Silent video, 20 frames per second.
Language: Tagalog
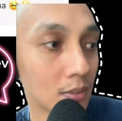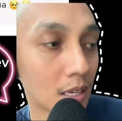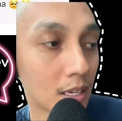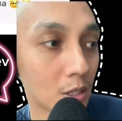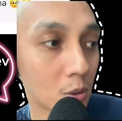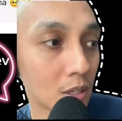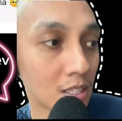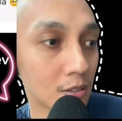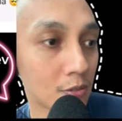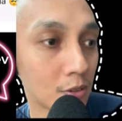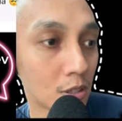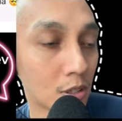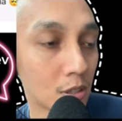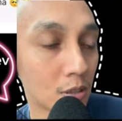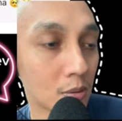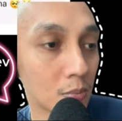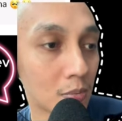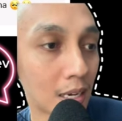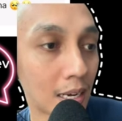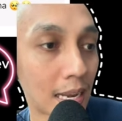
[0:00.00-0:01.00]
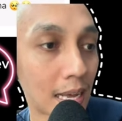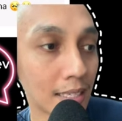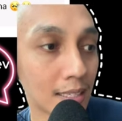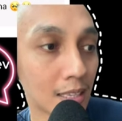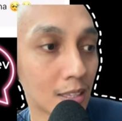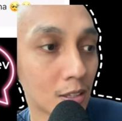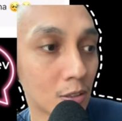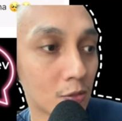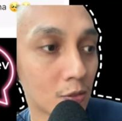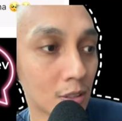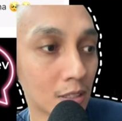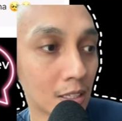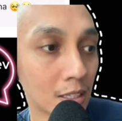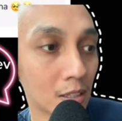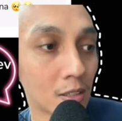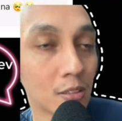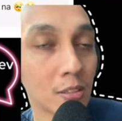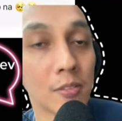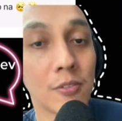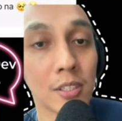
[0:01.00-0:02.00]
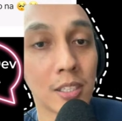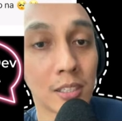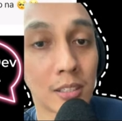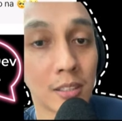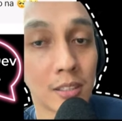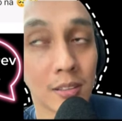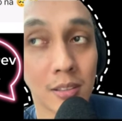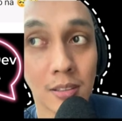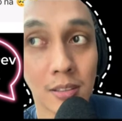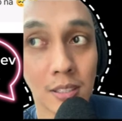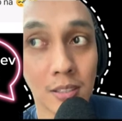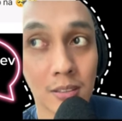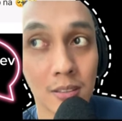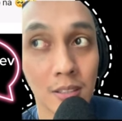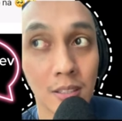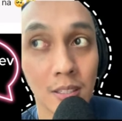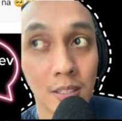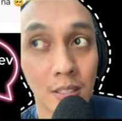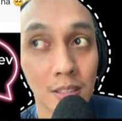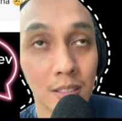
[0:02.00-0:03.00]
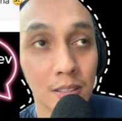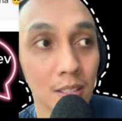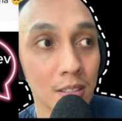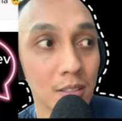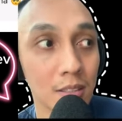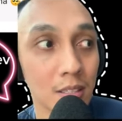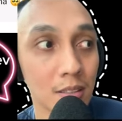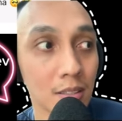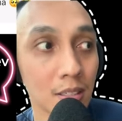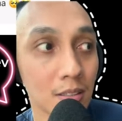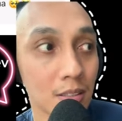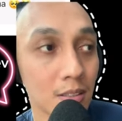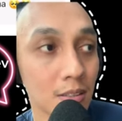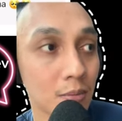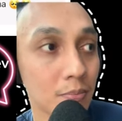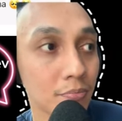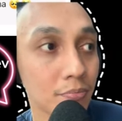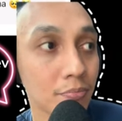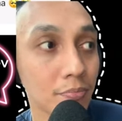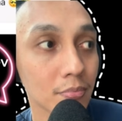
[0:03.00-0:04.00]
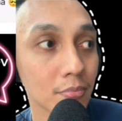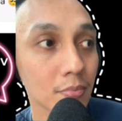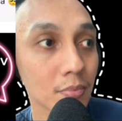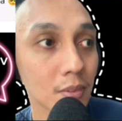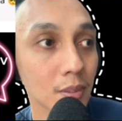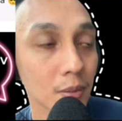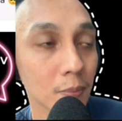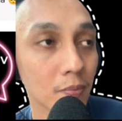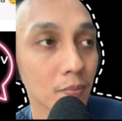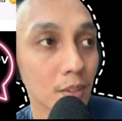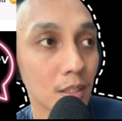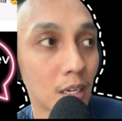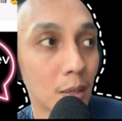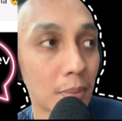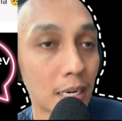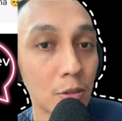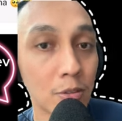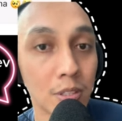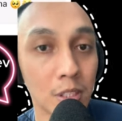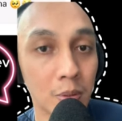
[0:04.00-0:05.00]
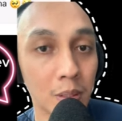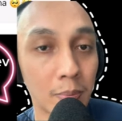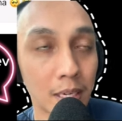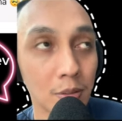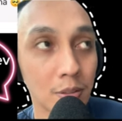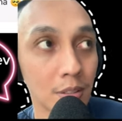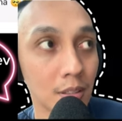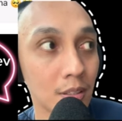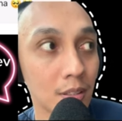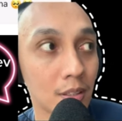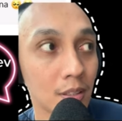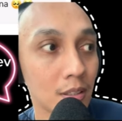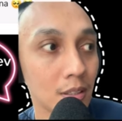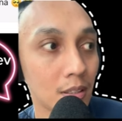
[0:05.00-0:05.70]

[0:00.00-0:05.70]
a request from a client or you know, in this this instance is a browser, web browser.